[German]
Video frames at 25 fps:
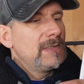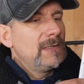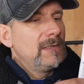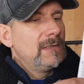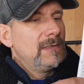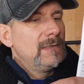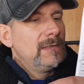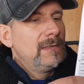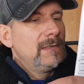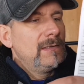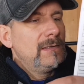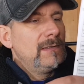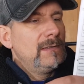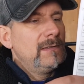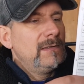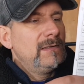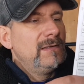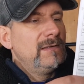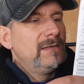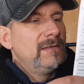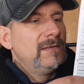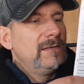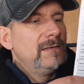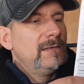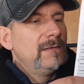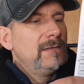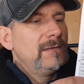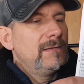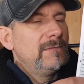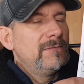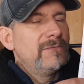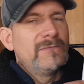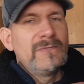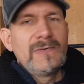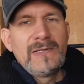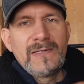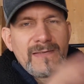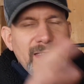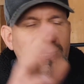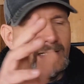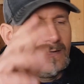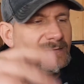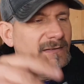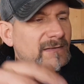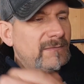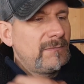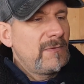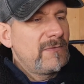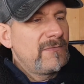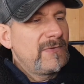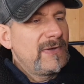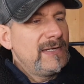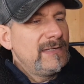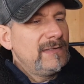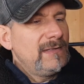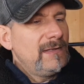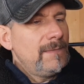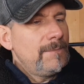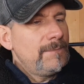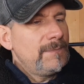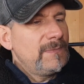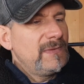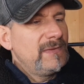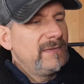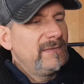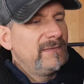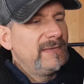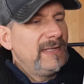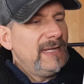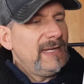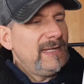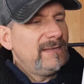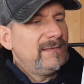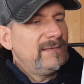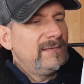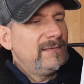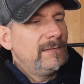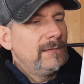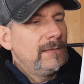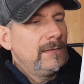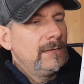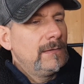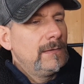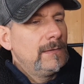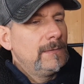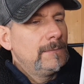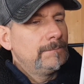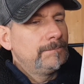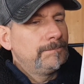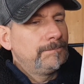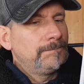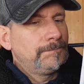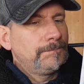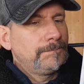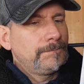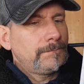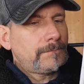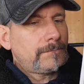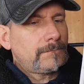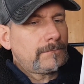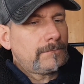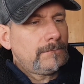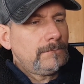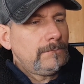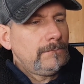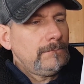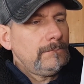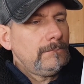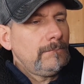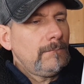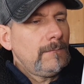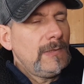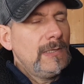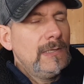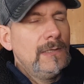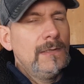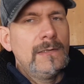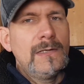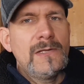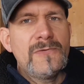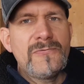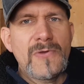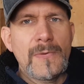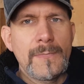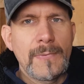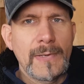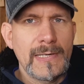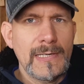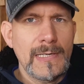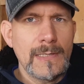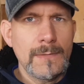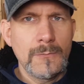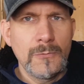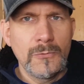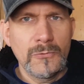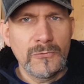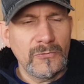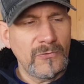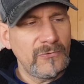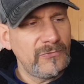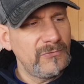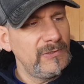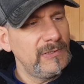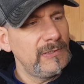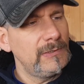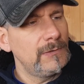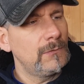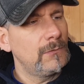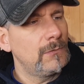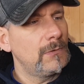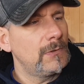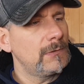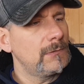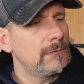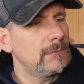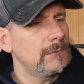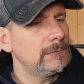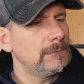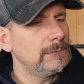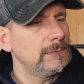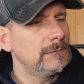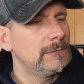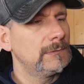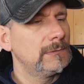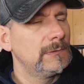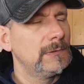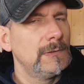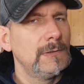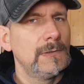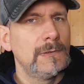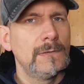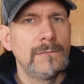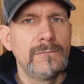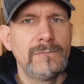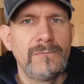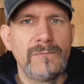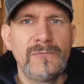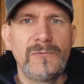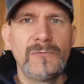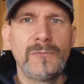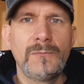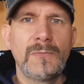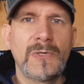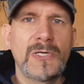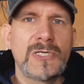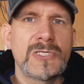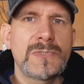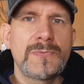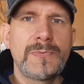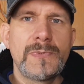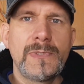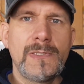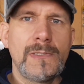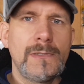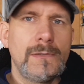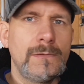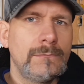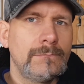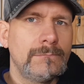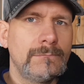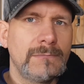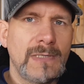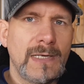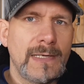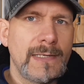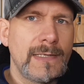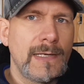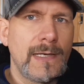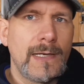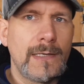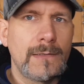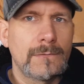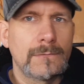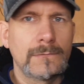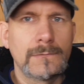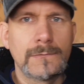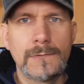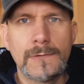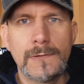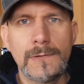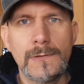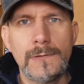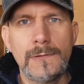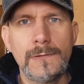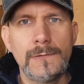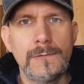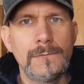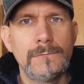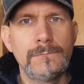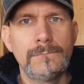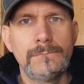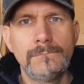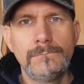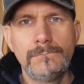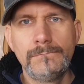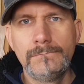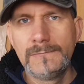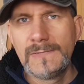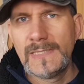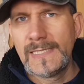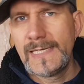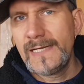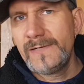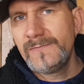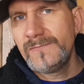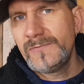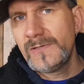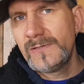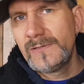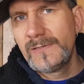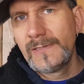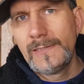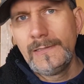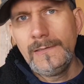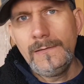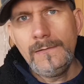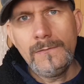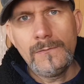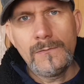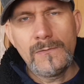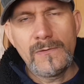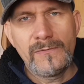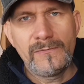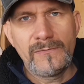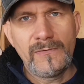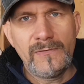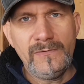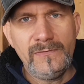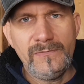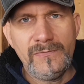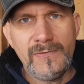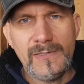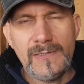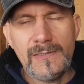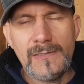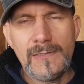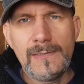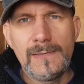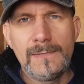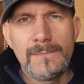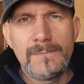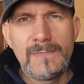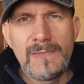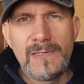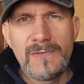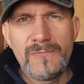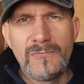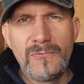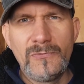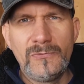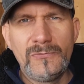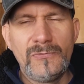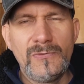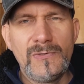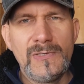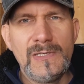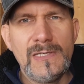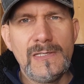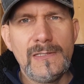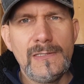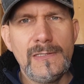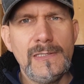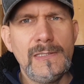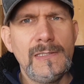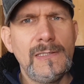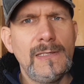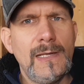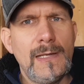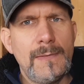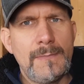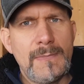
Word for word: Äh, jetzt geht es erstmal weiter. 6. Äh, der Verbrennermotor ist nicht in Ordnung. Zum Beispiel, keine Ahnung, äh, da hängt was drin oder sonst was. Der funktioniert nicht.